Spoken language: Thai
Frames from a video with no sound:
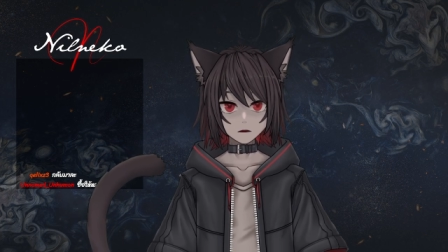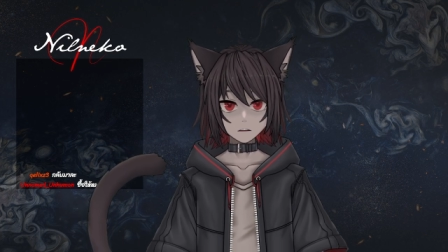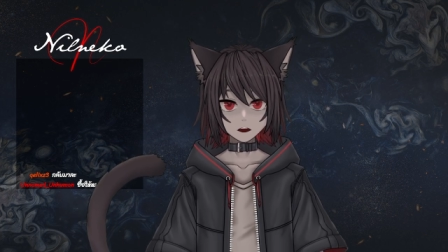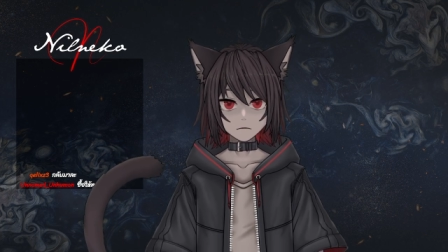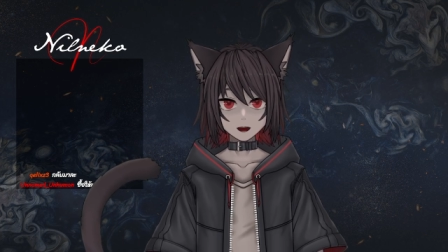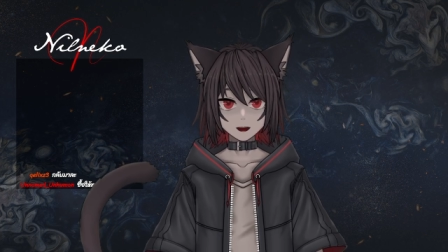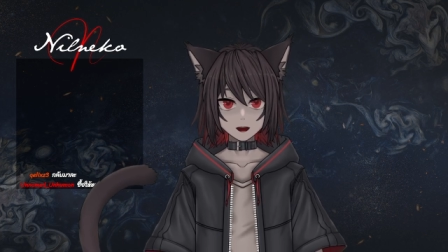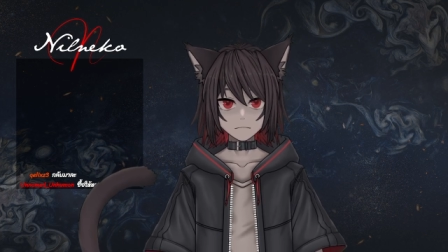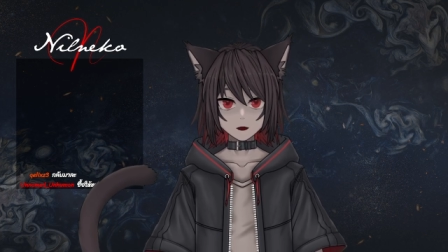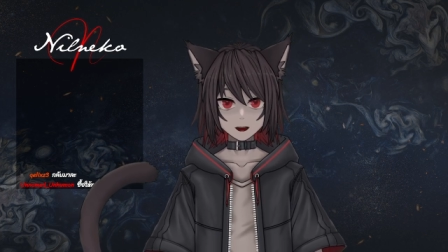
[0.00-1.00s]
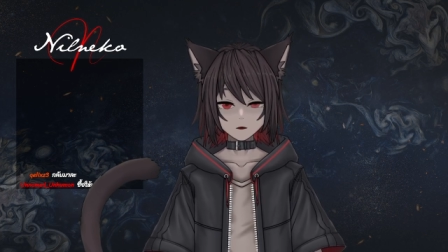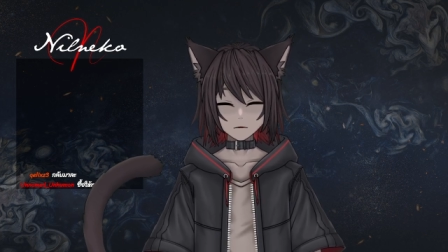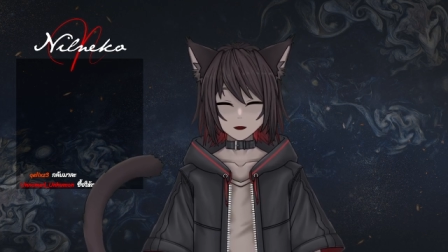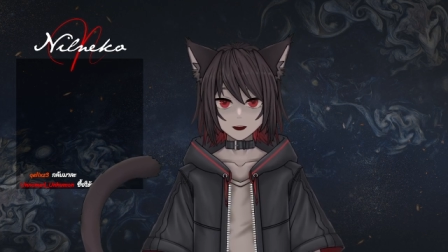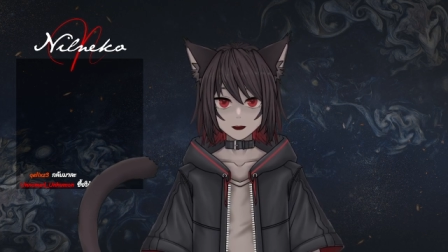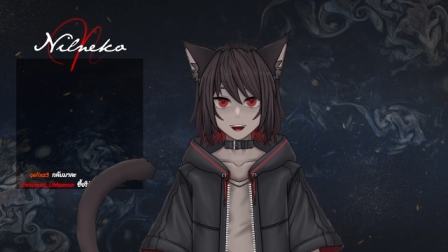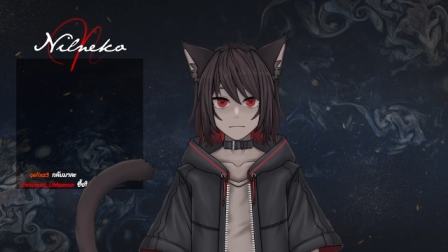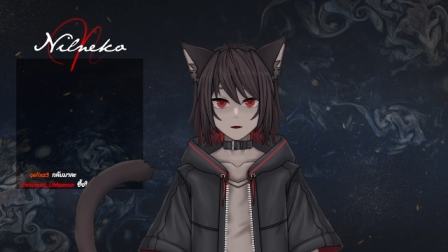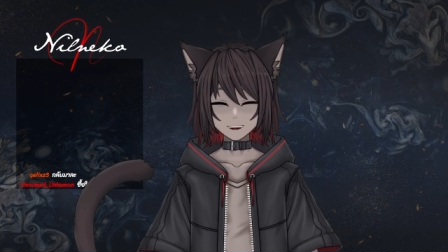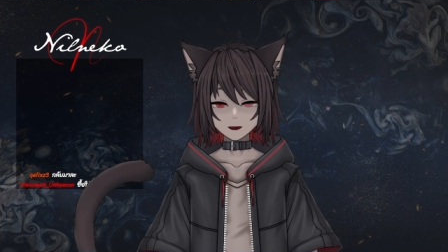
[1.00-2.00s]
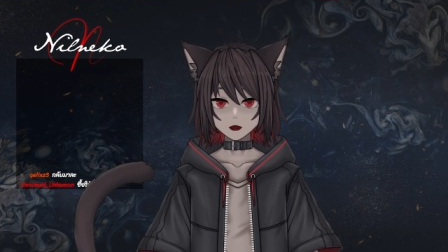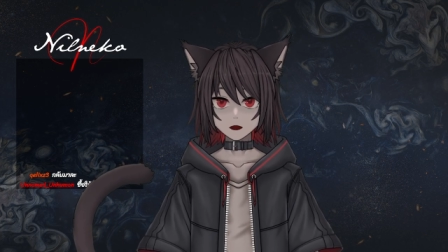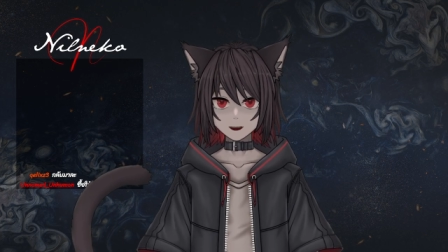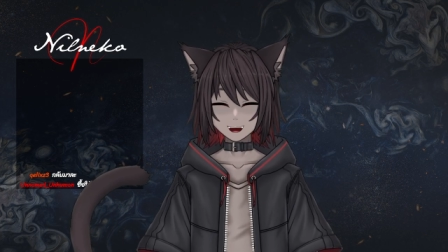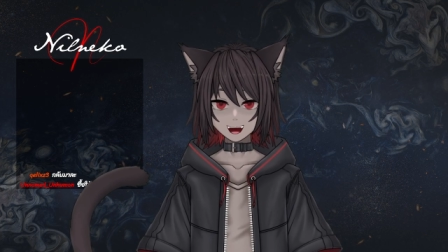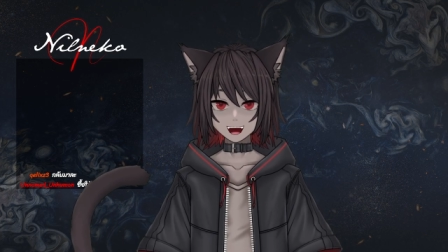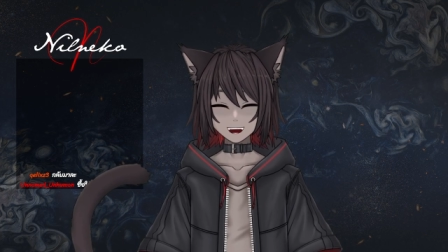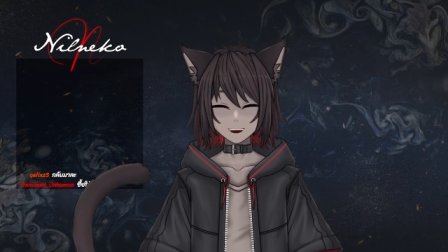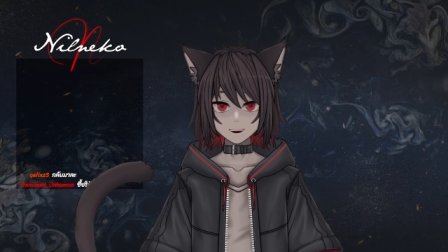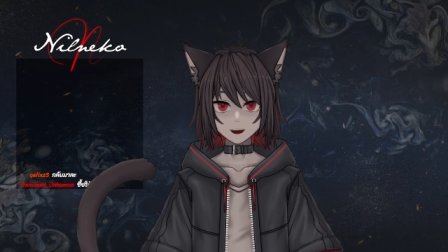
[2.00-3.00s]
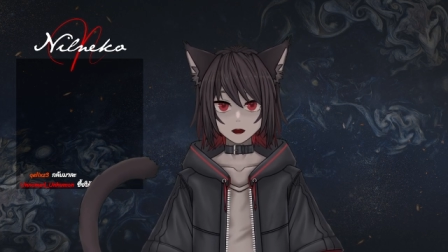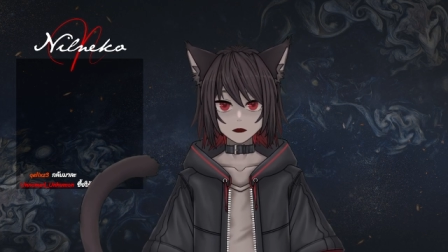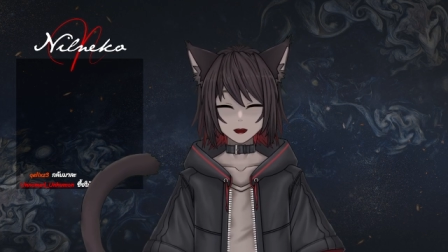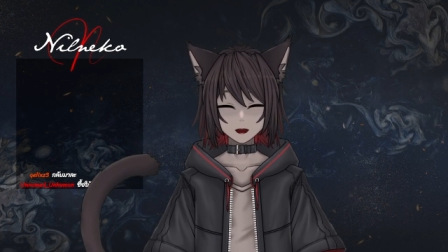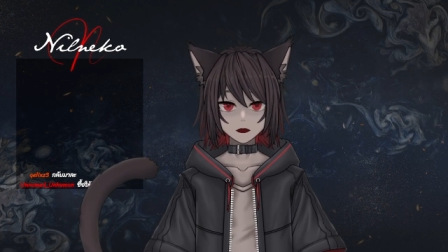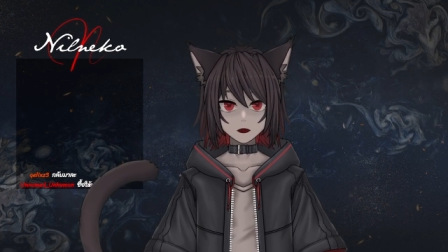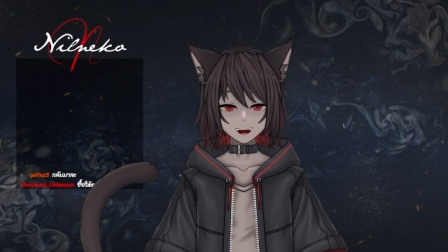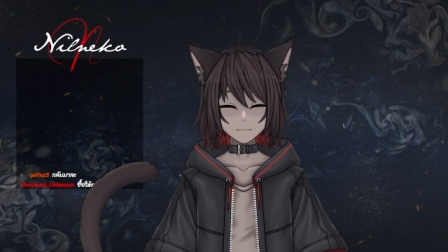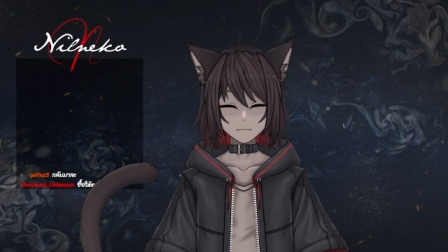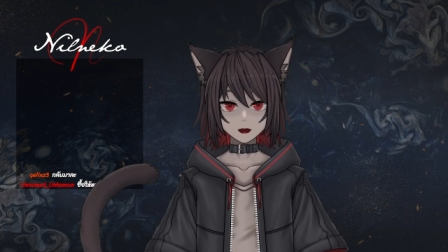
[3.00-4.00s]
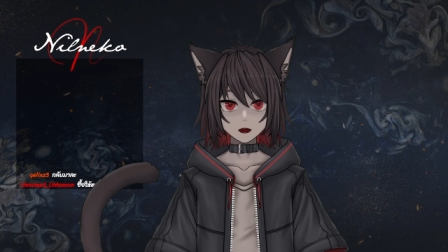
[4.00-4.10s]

เข้ามาในเกมได้เลยนะผมชื่อตามชื่อไลฟ์แล้วก็ตามชื่อ